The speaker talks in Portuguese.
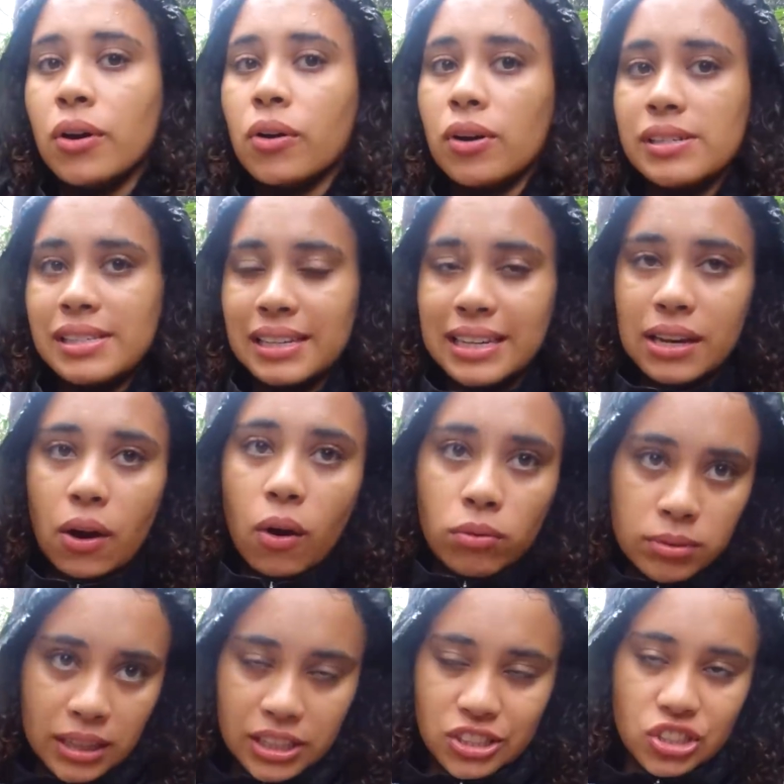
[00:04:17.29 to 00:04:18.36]
Coisa que
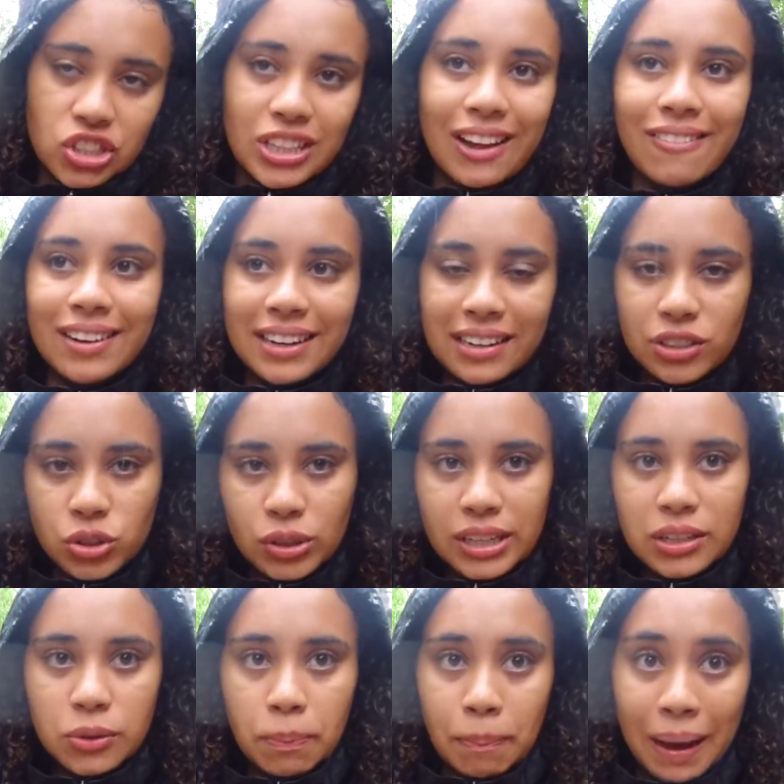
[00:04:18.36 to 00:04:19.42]
ontem a gente estava na
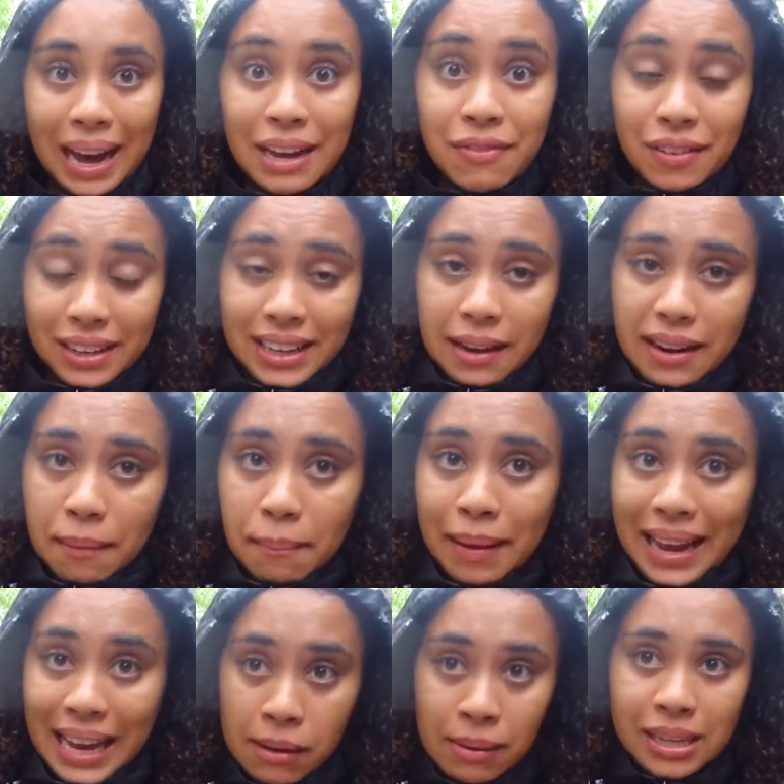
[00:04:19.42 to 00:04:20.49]
cachoeira do Paiva, que era
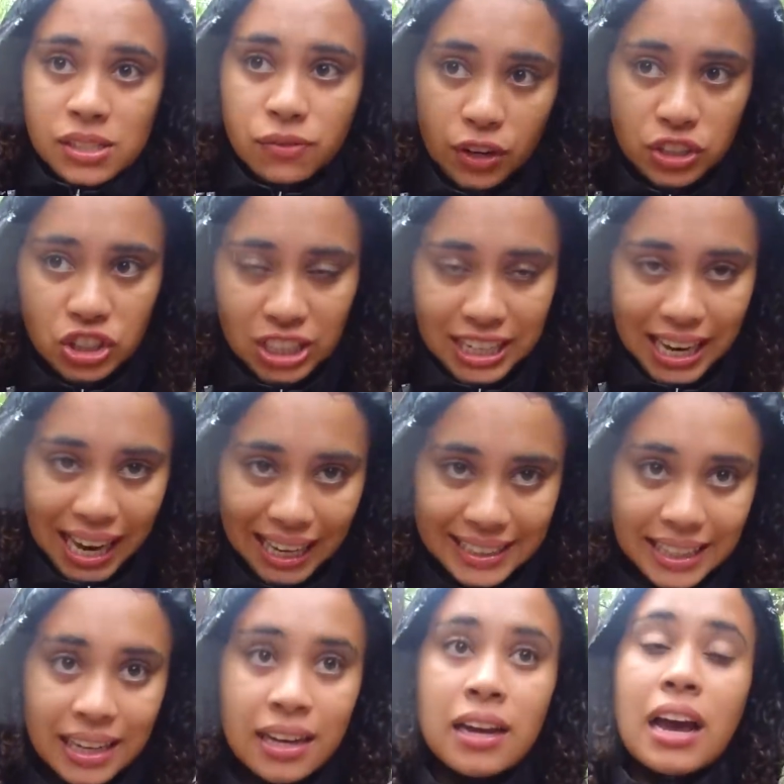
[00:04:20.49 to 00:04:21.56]
bem mais forte a
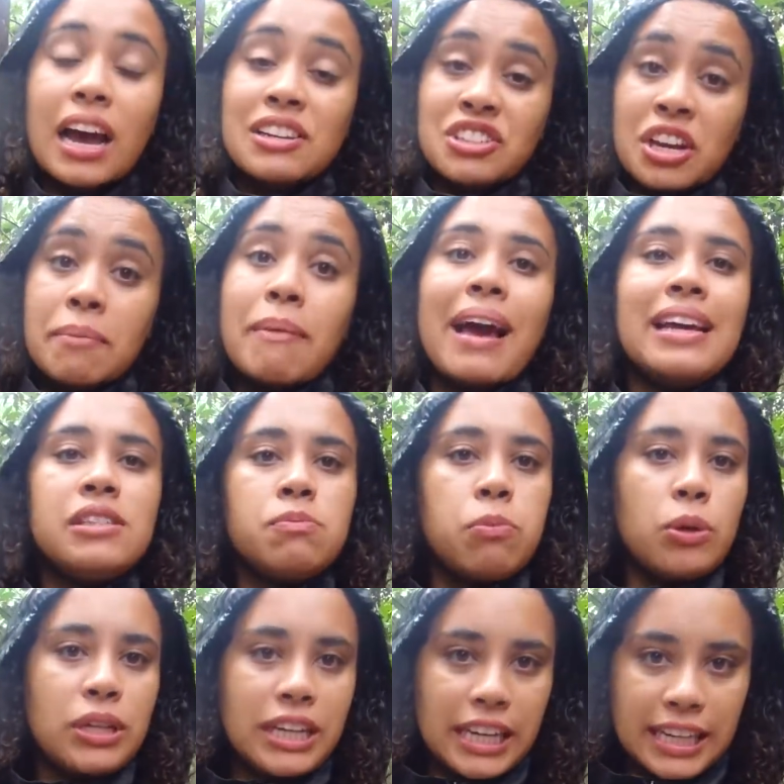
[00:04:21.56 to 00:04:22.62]
queda, achei mais
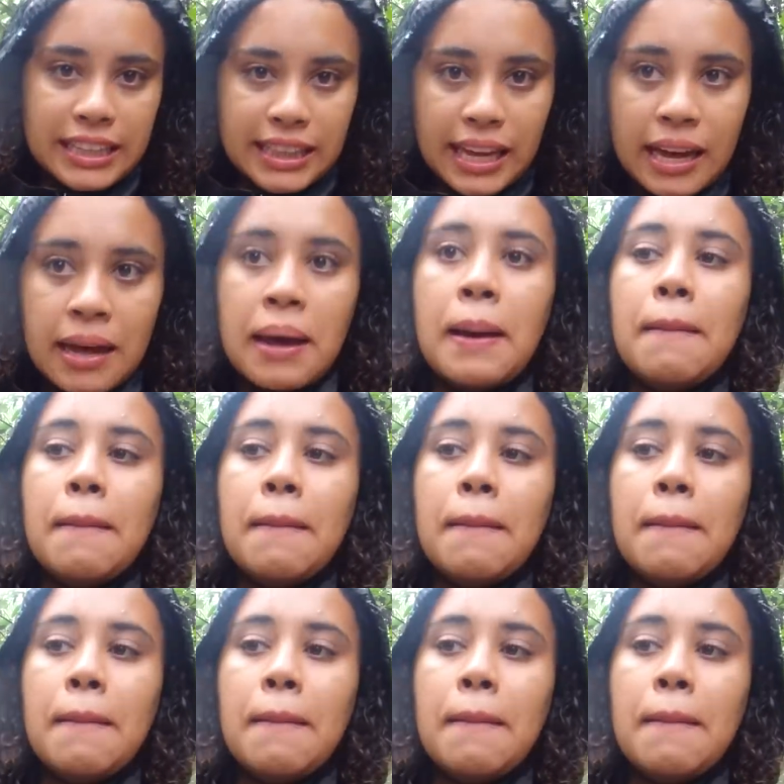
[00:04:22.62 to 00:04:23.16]
bonita,